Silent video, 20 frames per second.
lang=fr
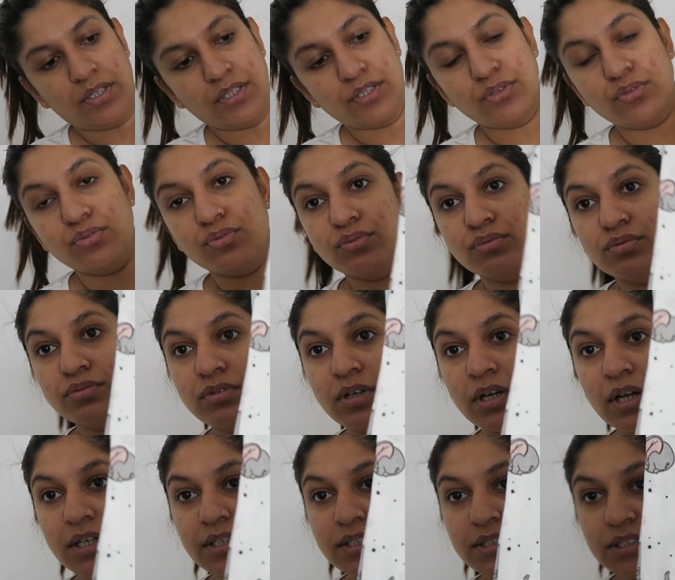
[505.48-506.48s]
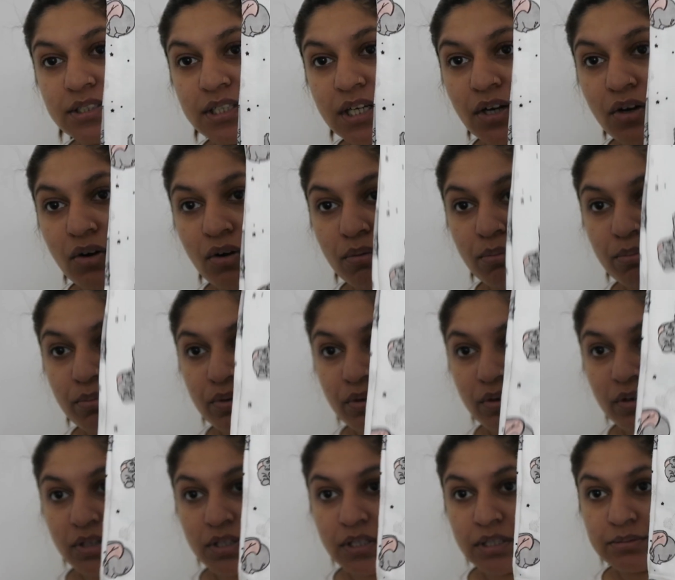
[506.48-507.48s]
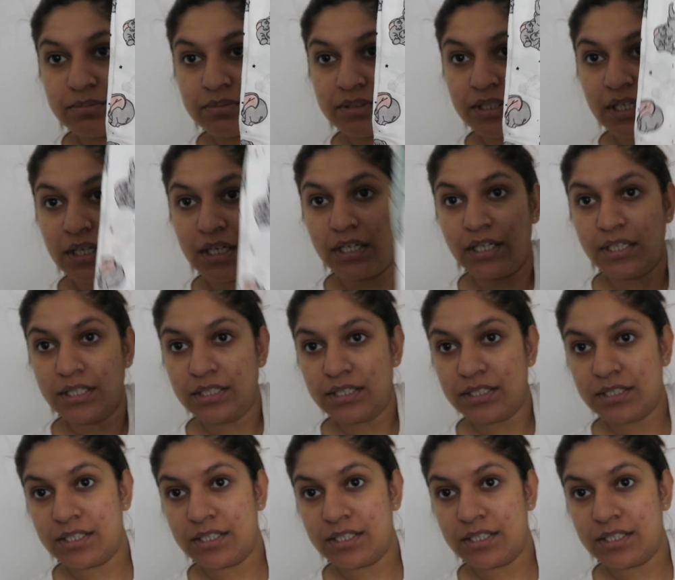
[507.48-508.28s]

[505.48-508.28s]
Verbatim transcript: Et du coup, voilà, il y a en blanc comme ça.